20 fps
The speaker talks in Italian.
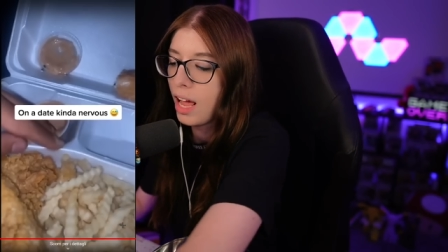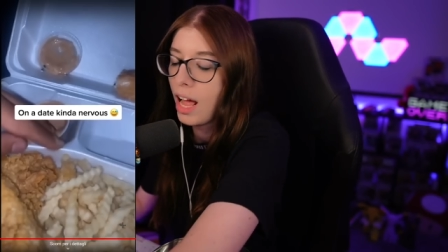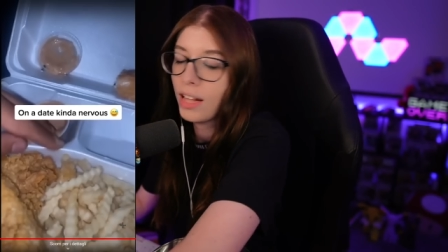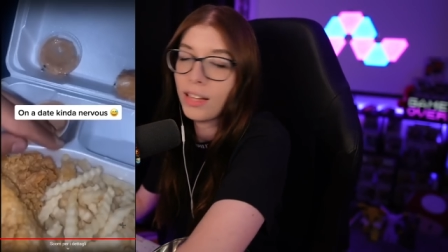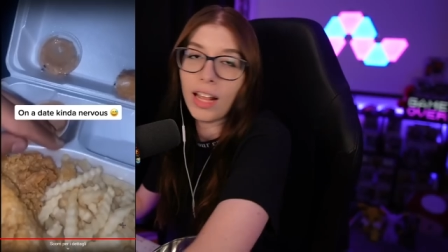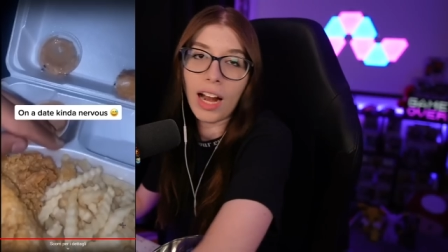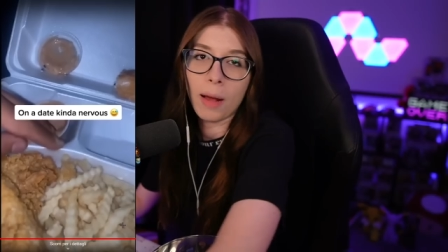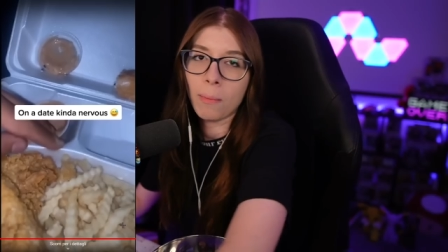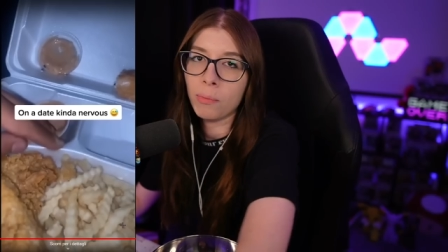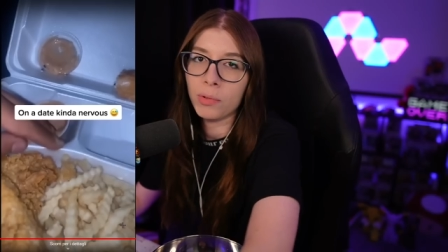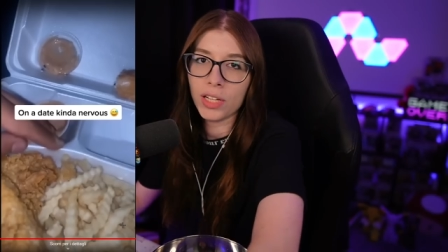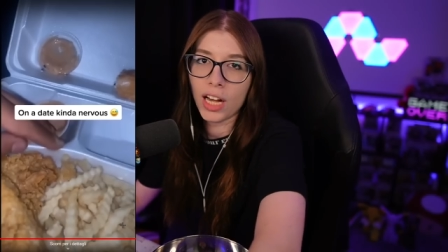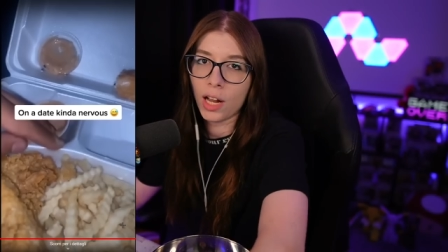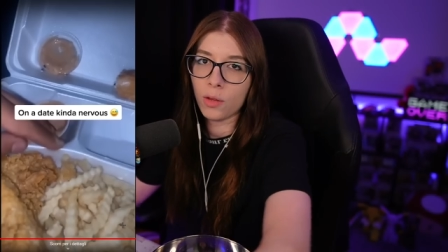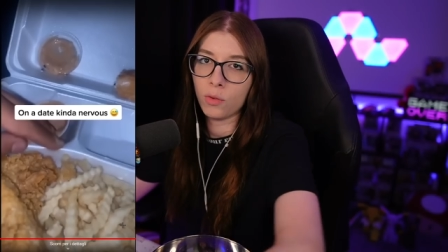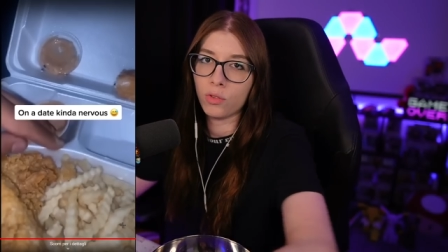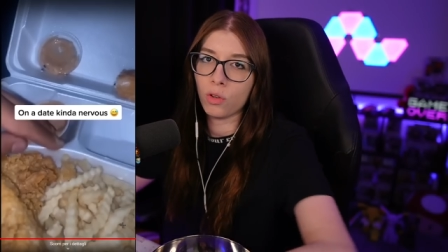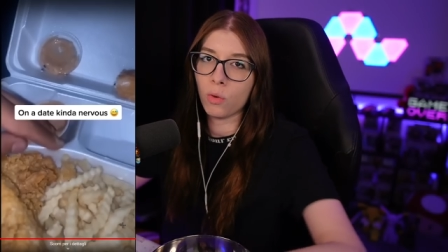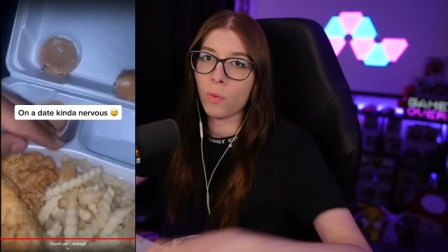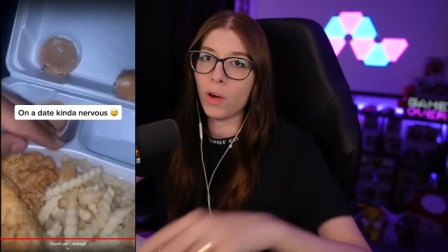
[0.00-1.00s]
andare a pulire
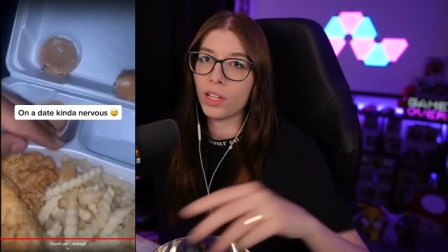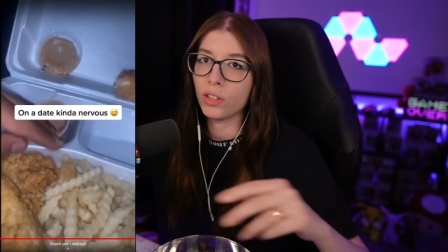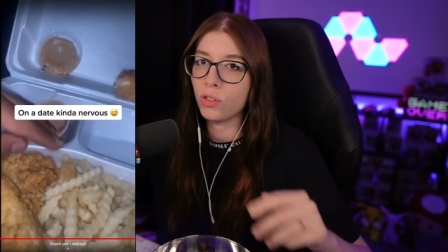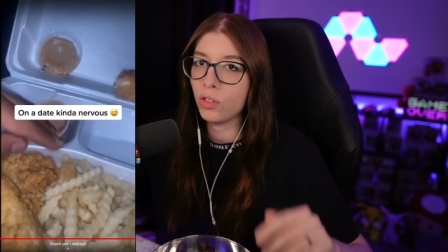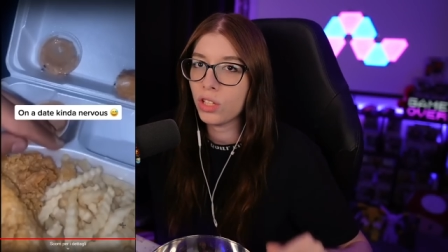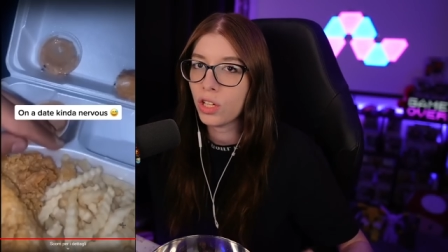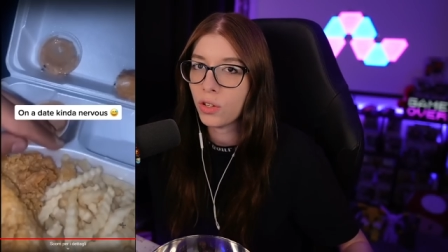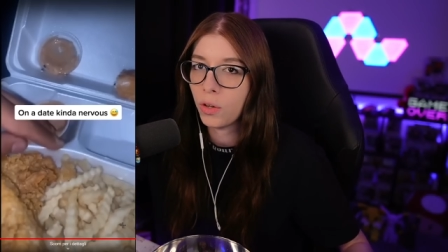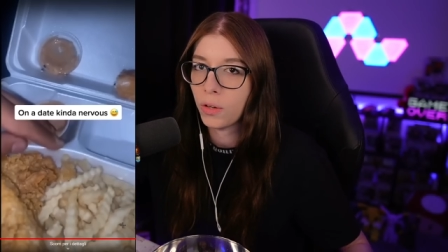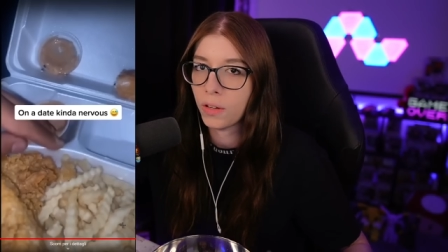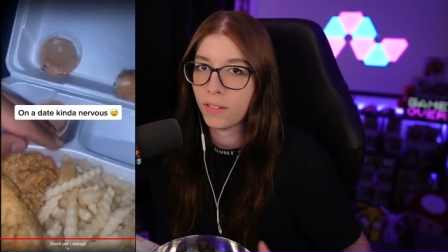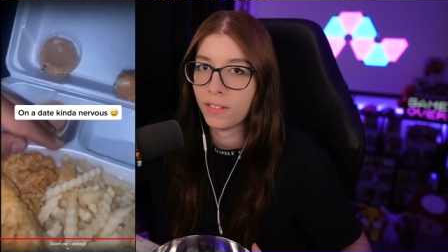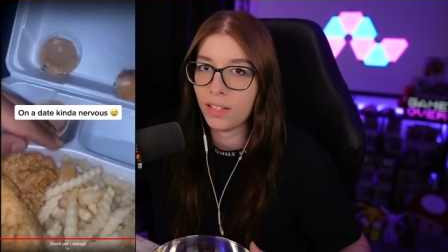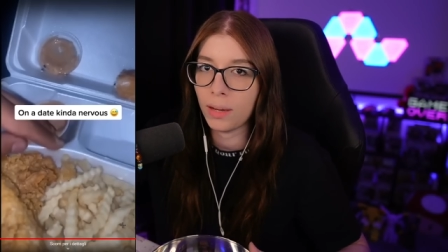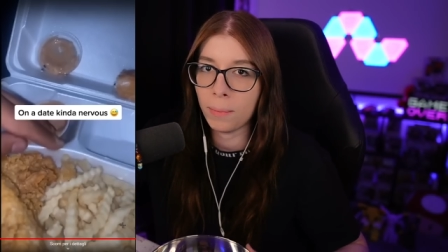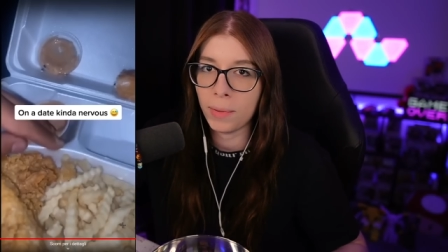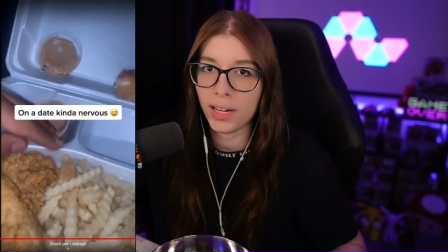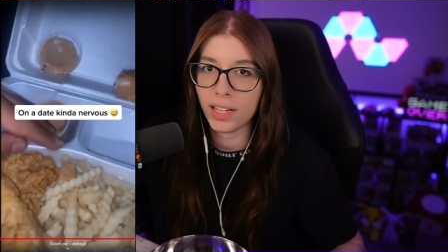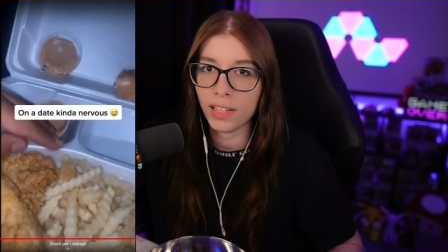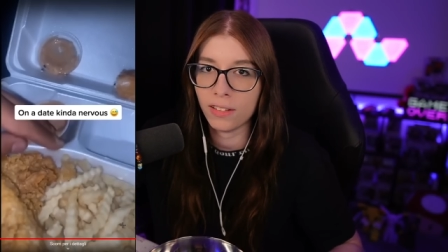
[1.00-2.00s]
tutto quanto di
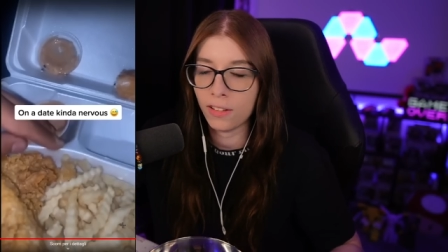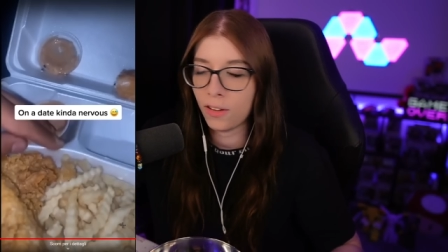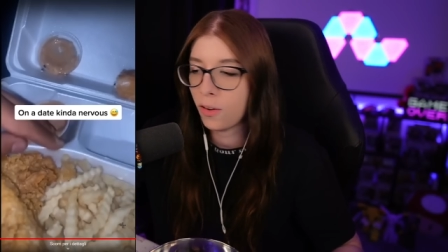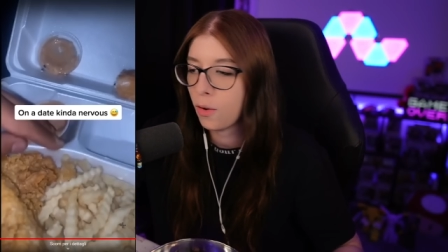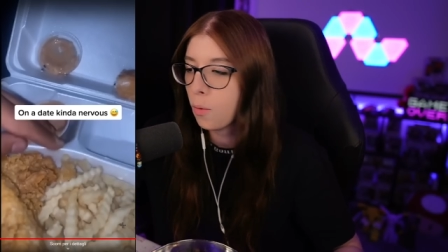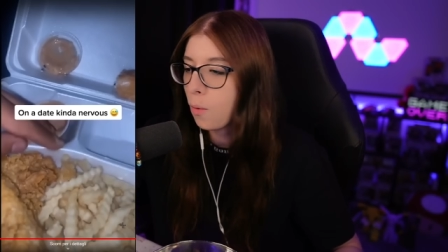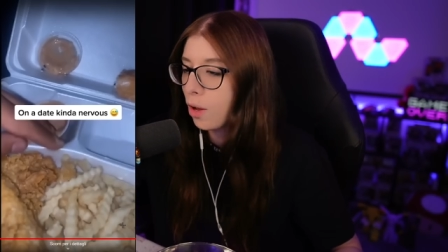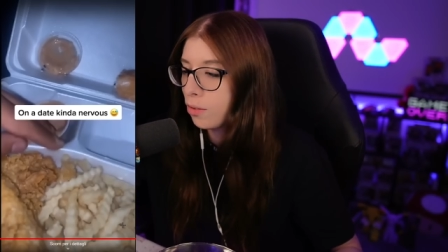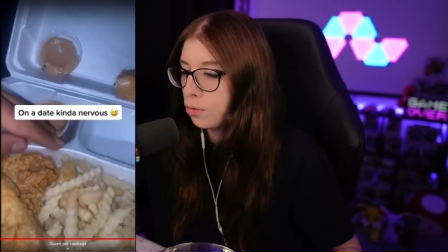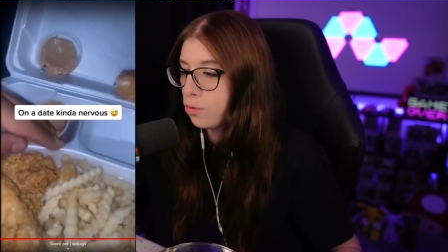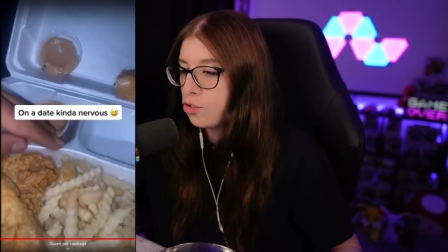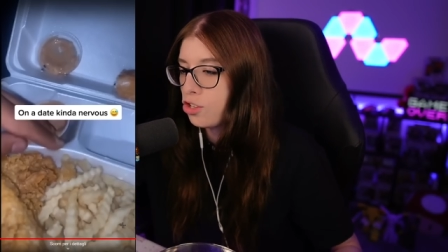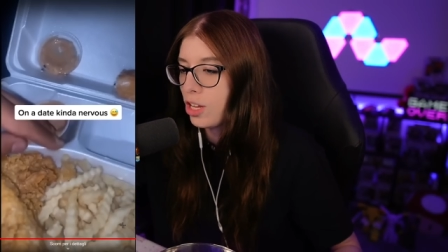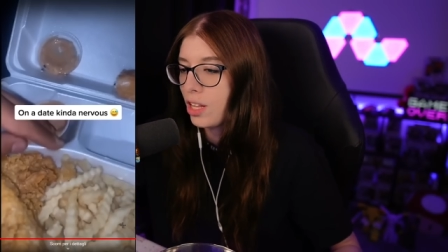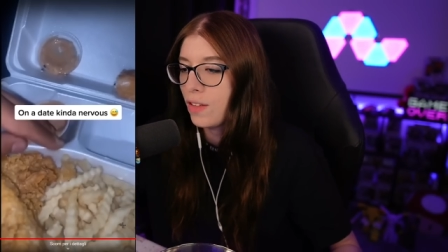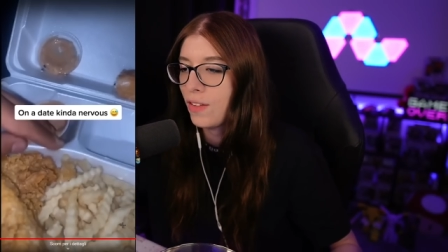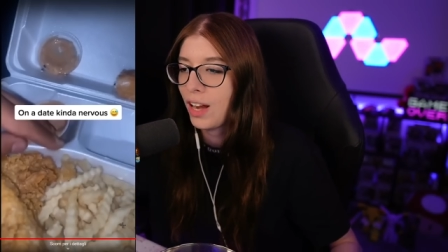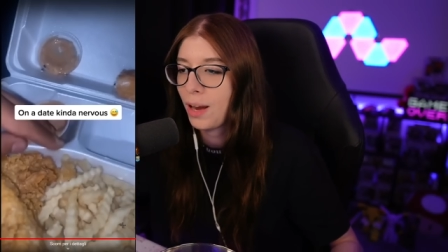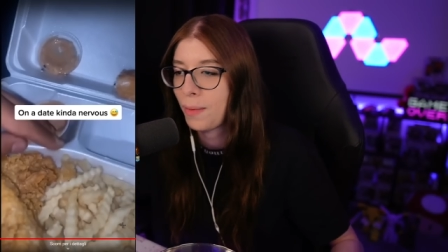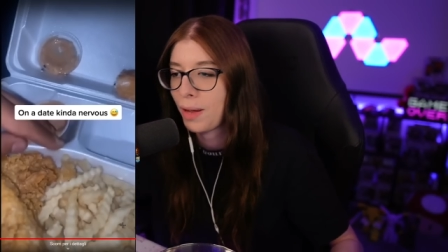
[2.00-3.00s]
corsa Perché sennò qua
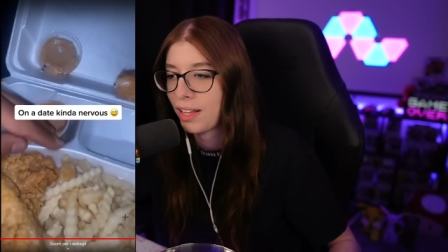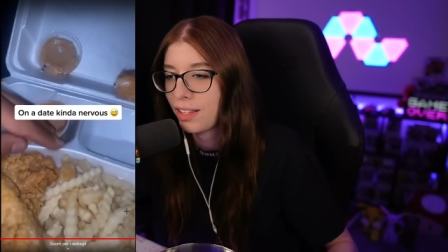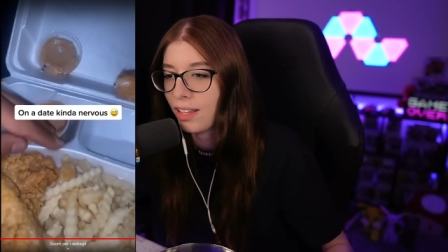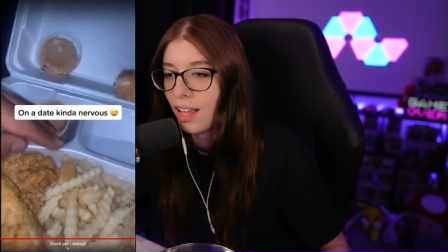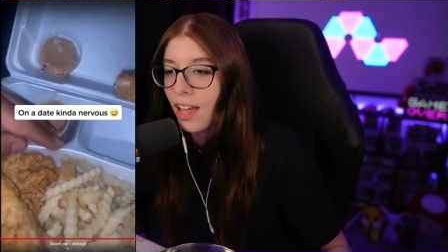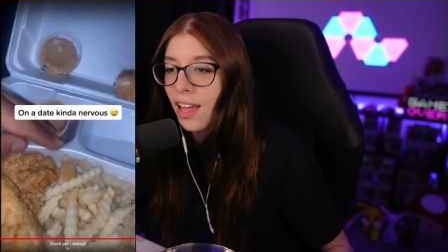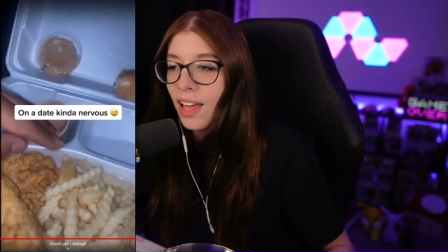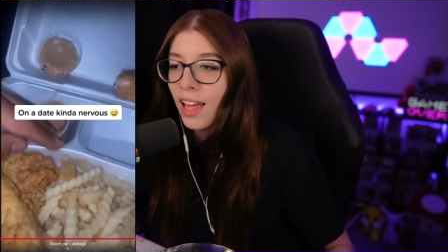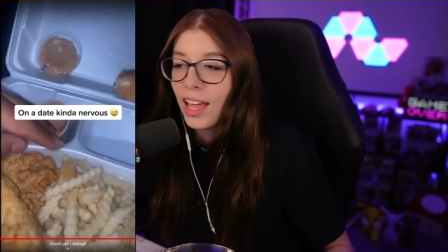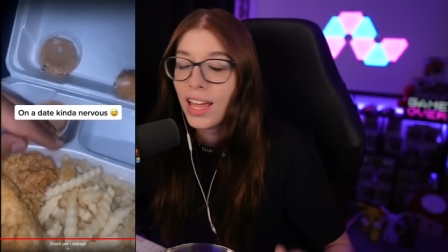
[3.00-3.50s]
succede veramente